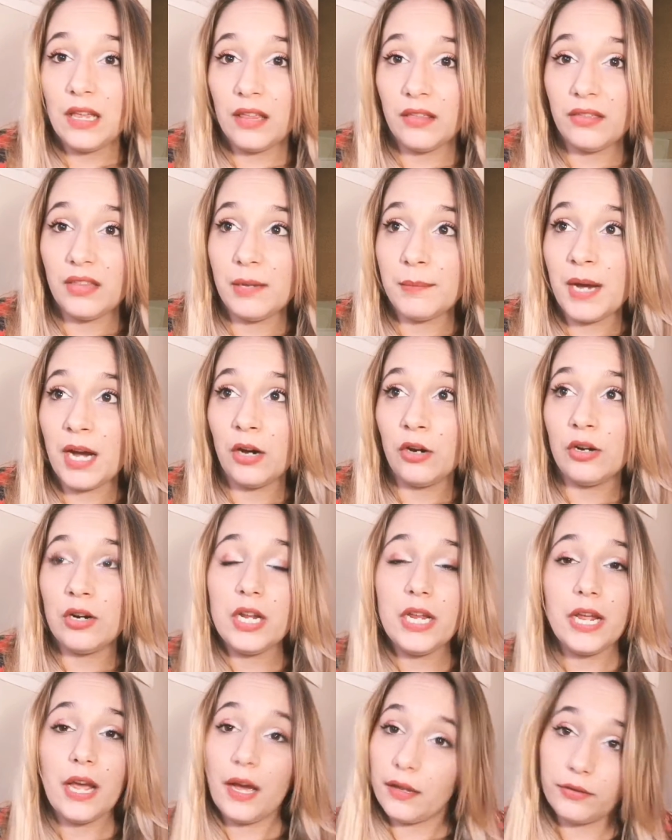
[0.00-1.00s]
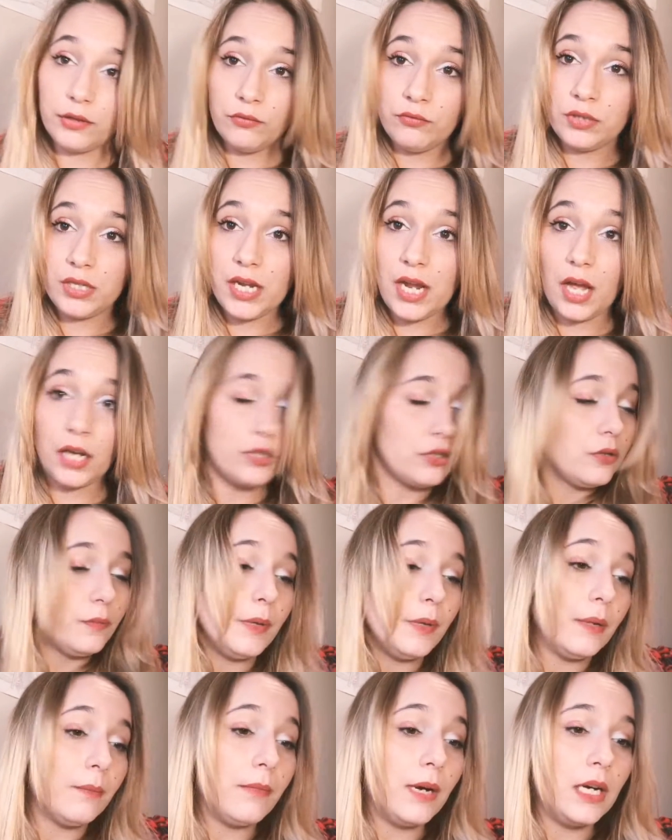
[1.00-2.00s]
encima hoy hace un día
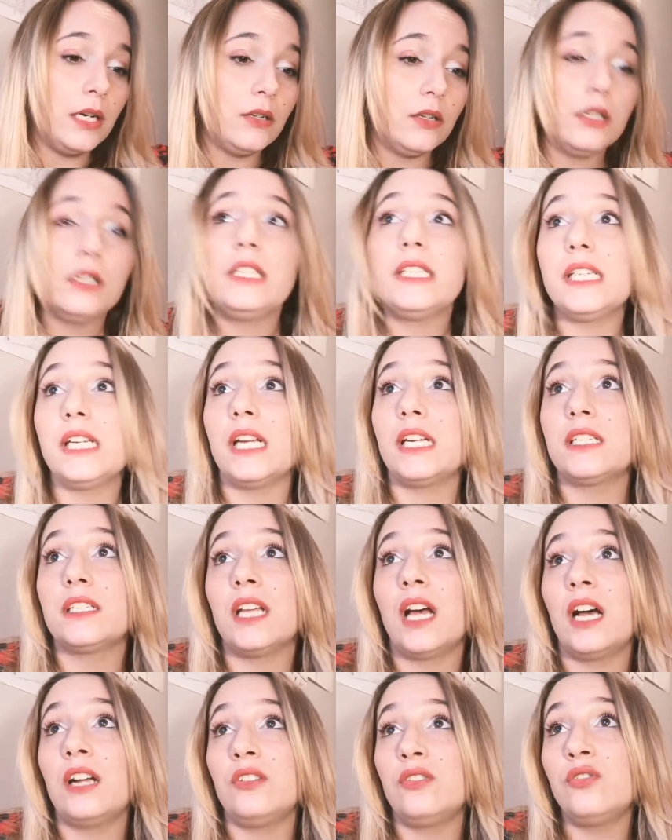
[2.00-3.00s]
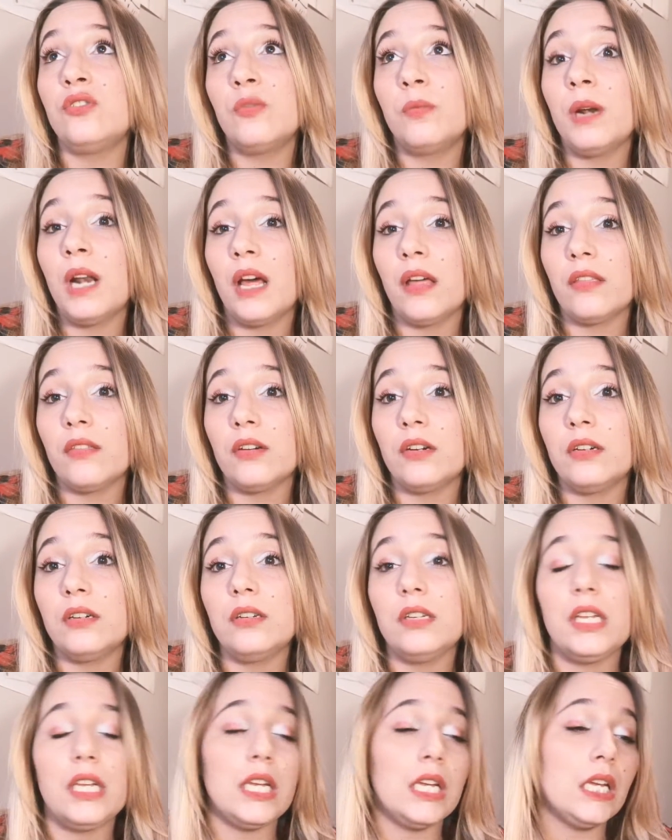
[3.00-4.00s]
súper malo y está nublado
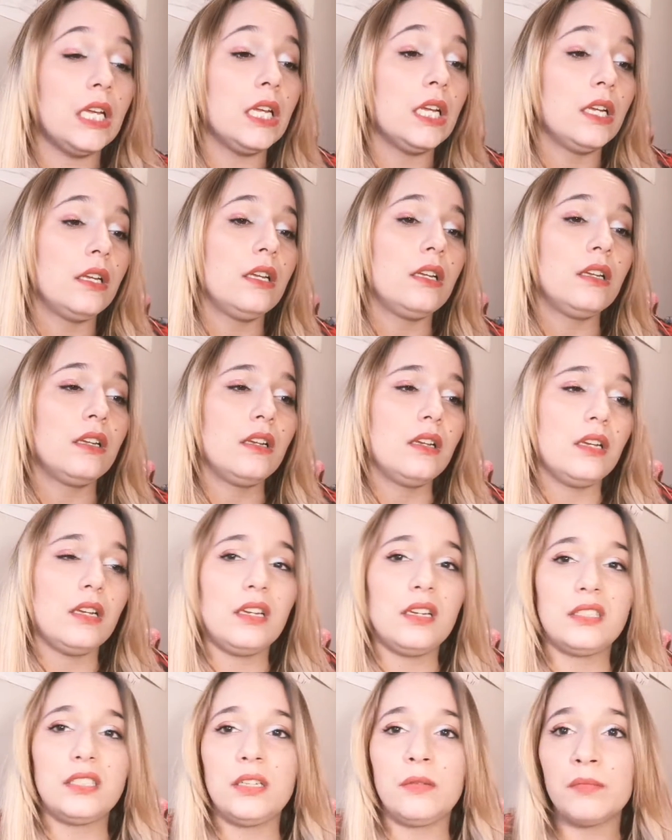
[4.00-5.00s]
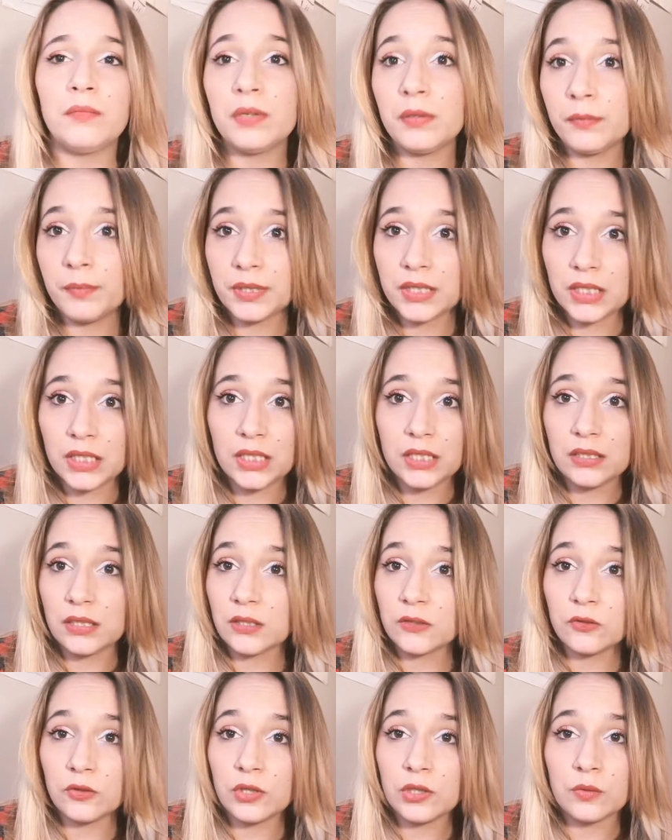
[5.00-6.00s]
y, siempre me pasan
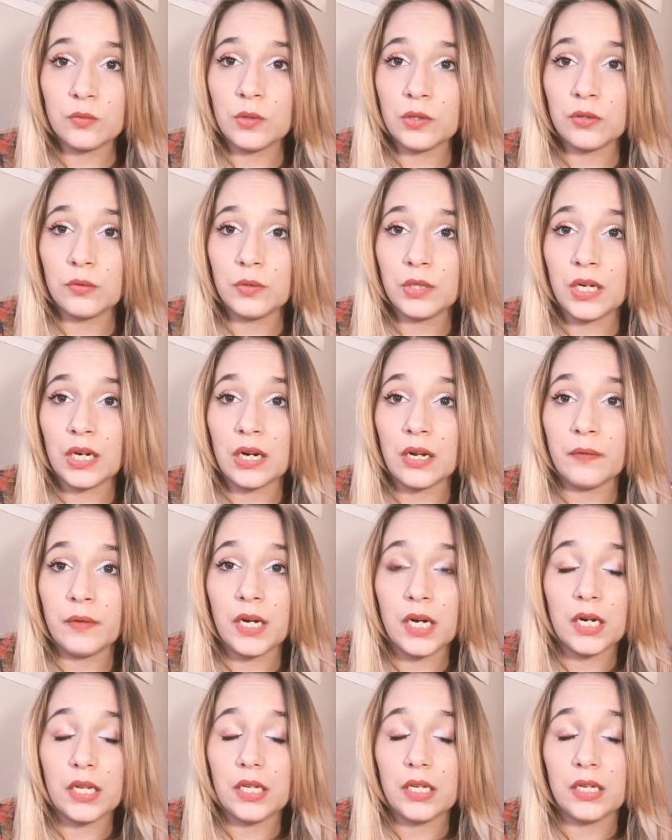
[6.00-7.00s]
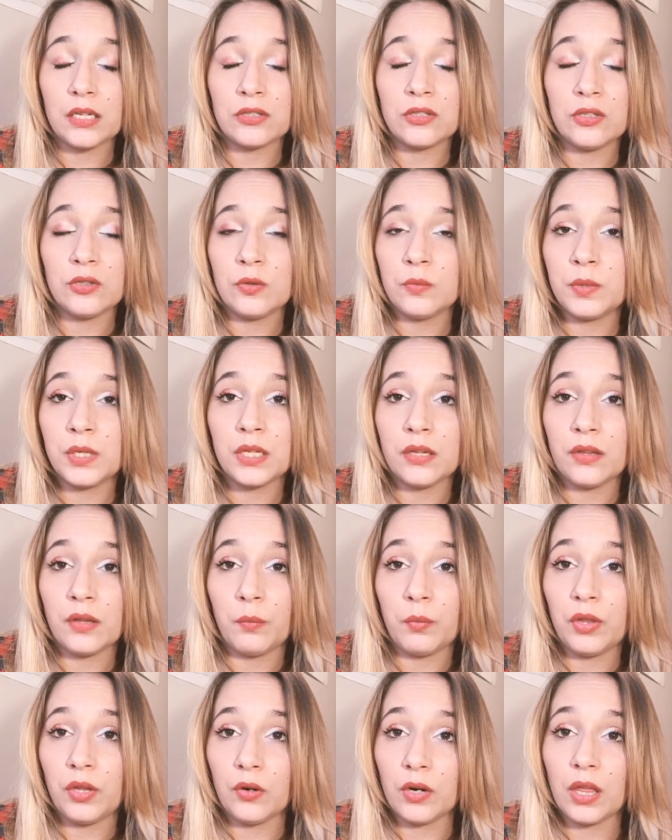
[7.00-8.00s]
estas cosas cuando voy a grabar y estoy súper
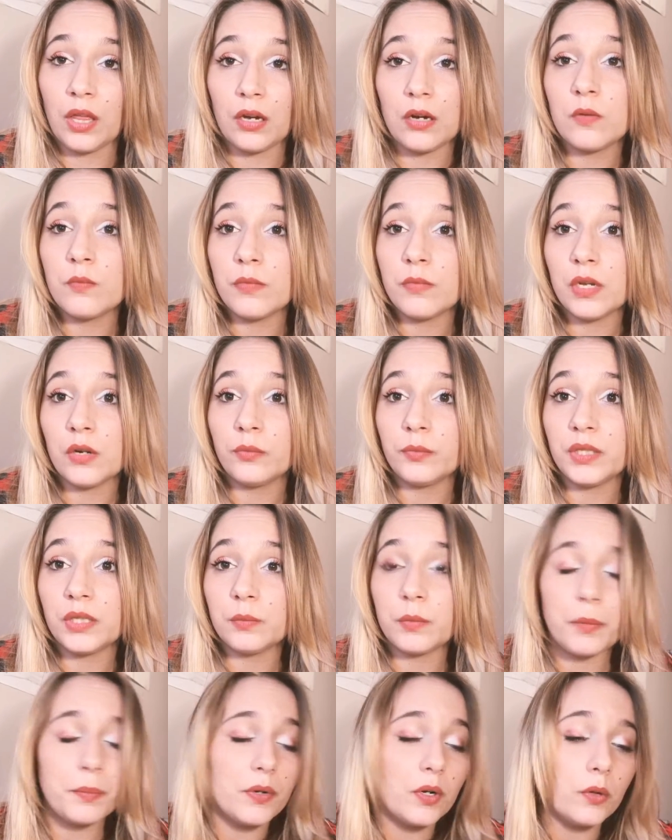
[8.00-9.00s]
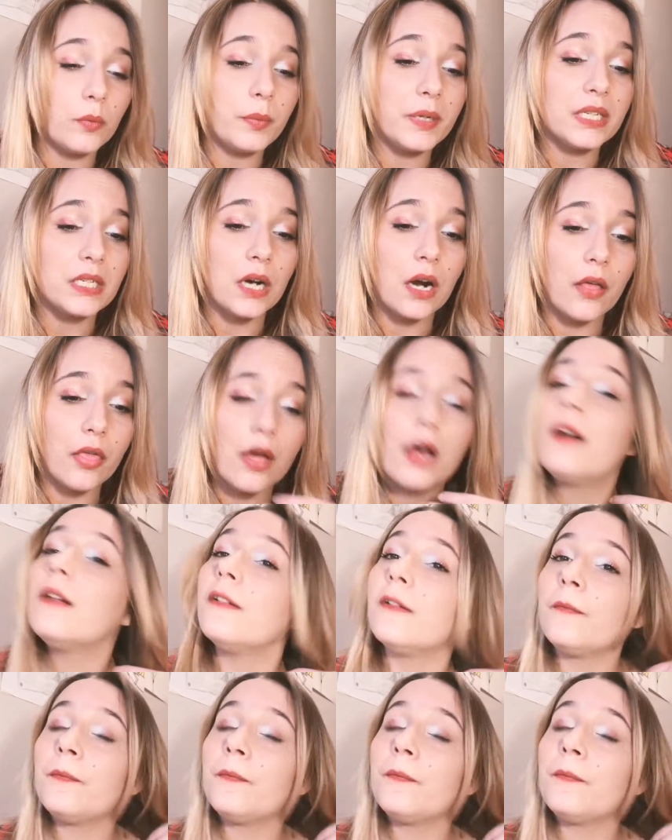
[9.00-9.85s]
decepcionada conmigo misma, pero no pasa nada.